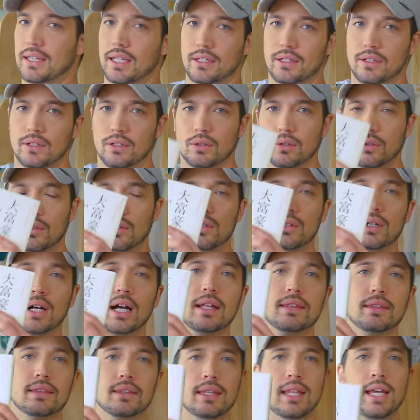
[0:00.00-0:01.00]
ていうところ
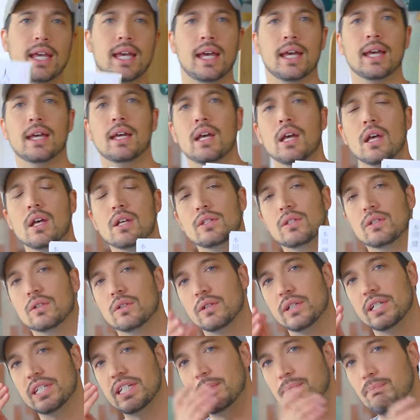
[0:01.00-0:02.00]
があって、そ
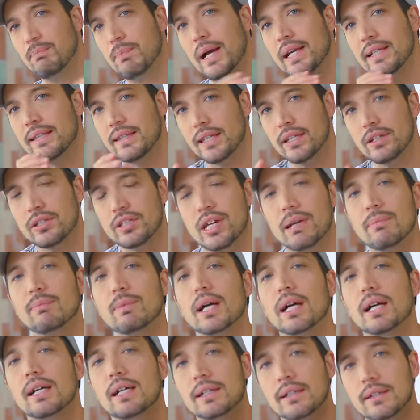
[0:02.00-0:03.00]
この失敗っていう
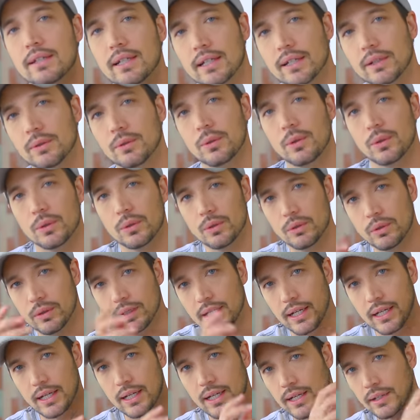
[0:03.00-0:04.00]
チャプターがあるんだけど、ここ
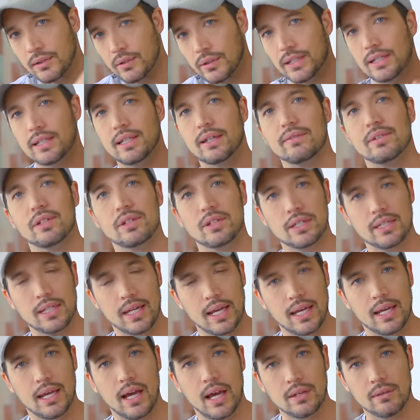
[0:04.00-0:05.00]
で彼とインタビューし
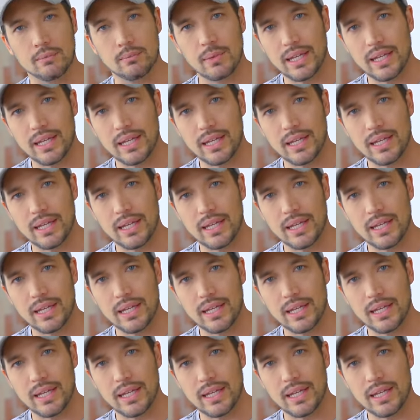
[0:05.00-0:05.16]
て、